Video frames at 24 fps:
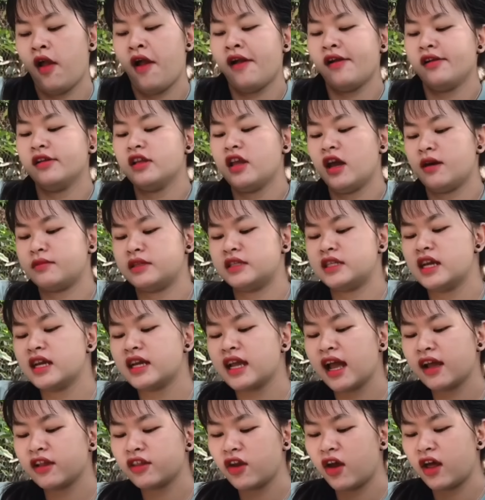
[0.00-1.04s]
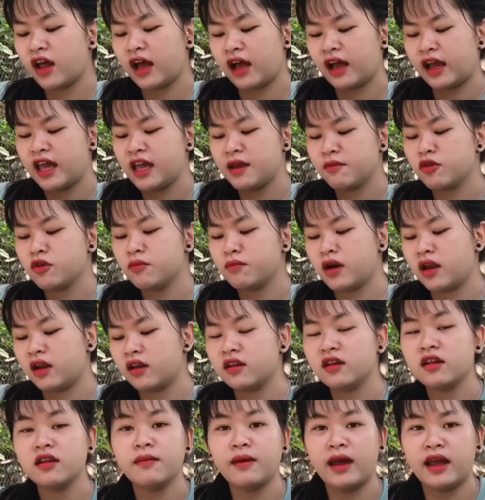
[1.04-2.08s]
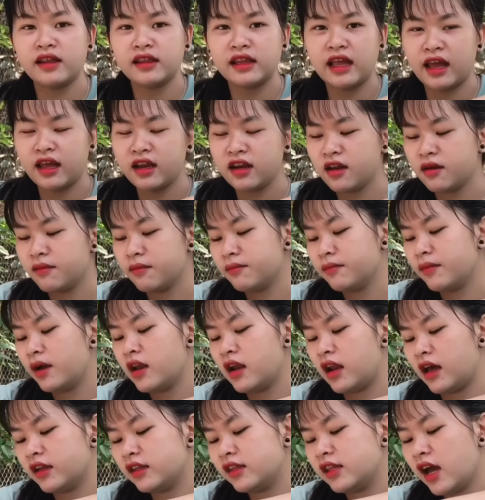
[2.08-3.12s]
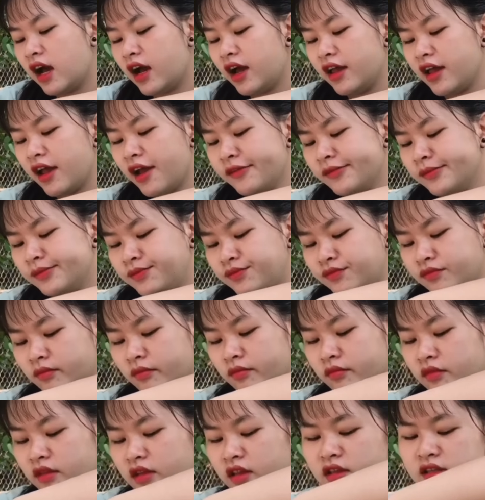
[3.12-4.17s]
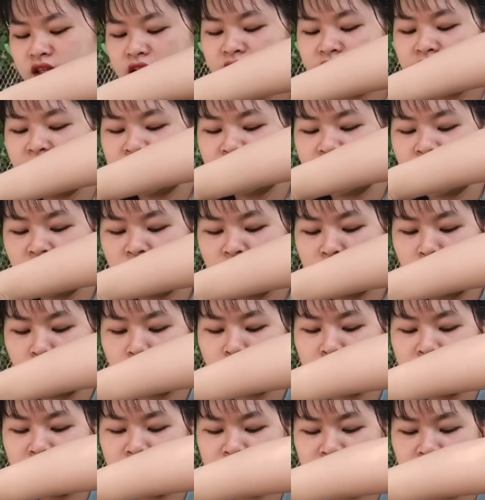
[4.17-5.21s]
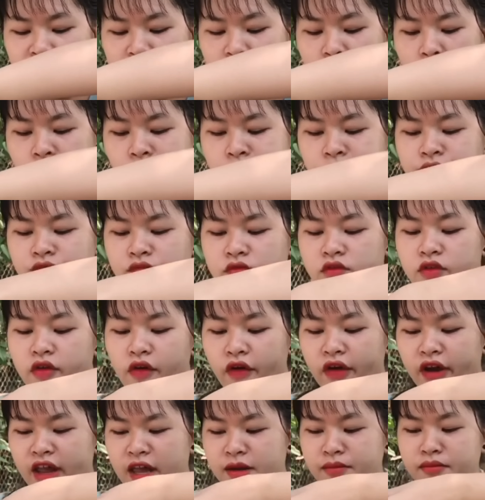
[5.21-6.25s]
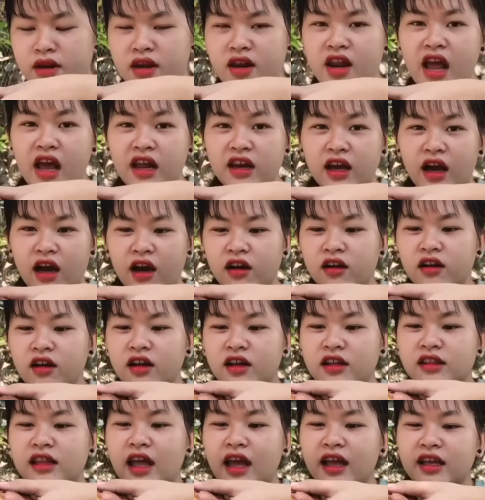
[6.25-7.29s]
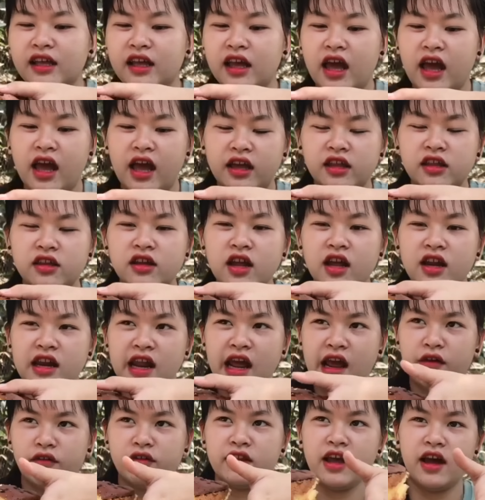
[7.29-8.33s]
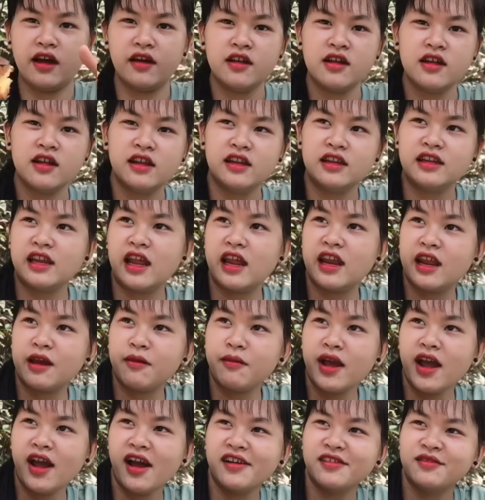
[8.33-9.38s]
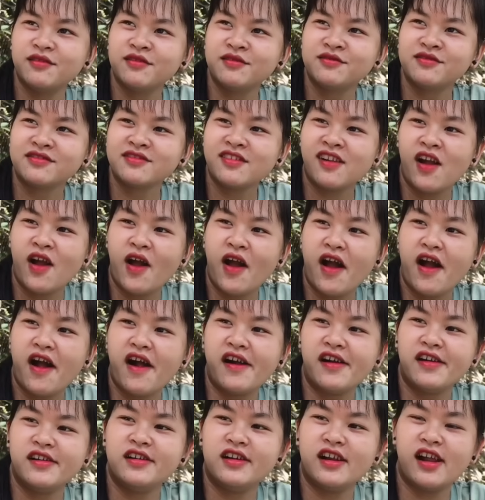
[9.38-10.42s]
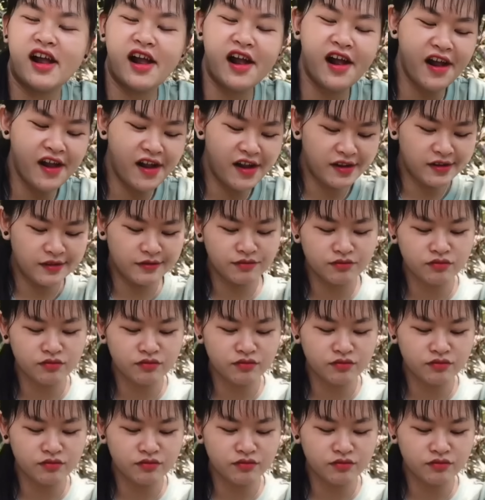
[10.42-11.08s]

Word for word: bây giờ mình sẽ cắt cho thằng em của mình các bạn tại nó mới lại chơi á mình sẽ cắt cho nó một miếng nha cho thằng em mình ăn thử à, tan nghề như thế nào nha nè nè bác à,